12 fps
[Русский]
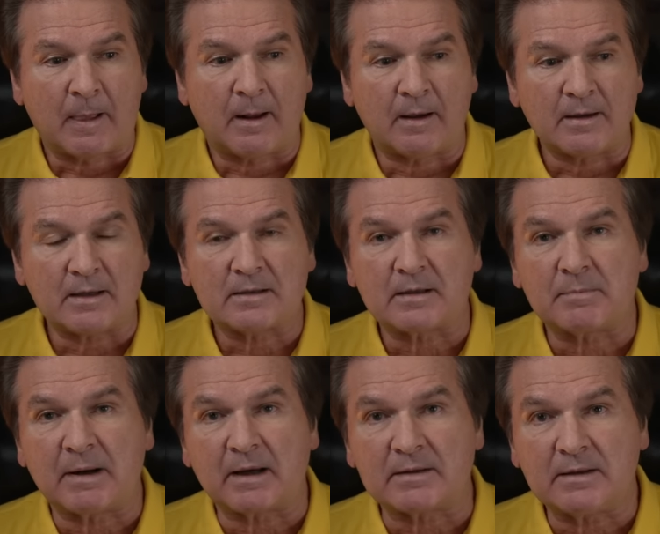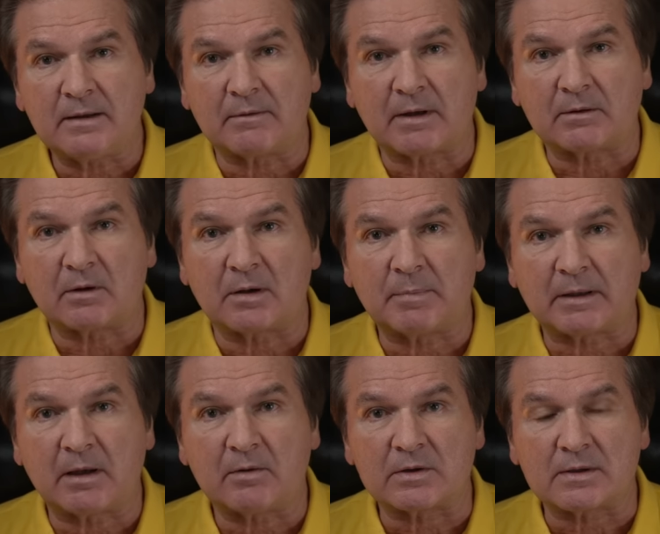а, есть здесь магазины, в которых
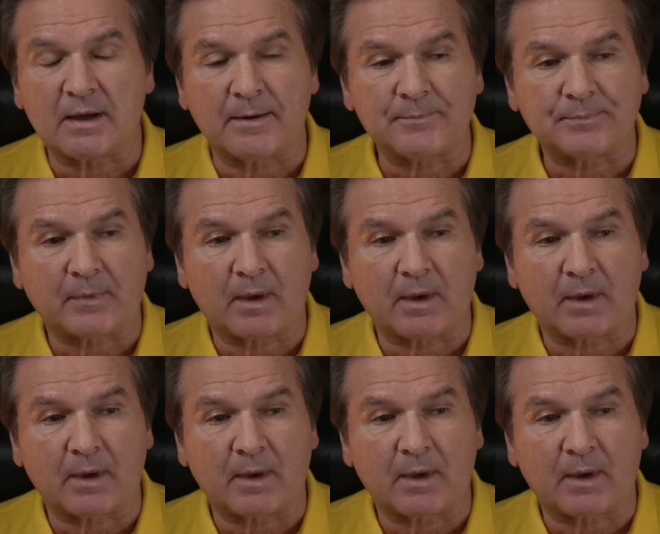продается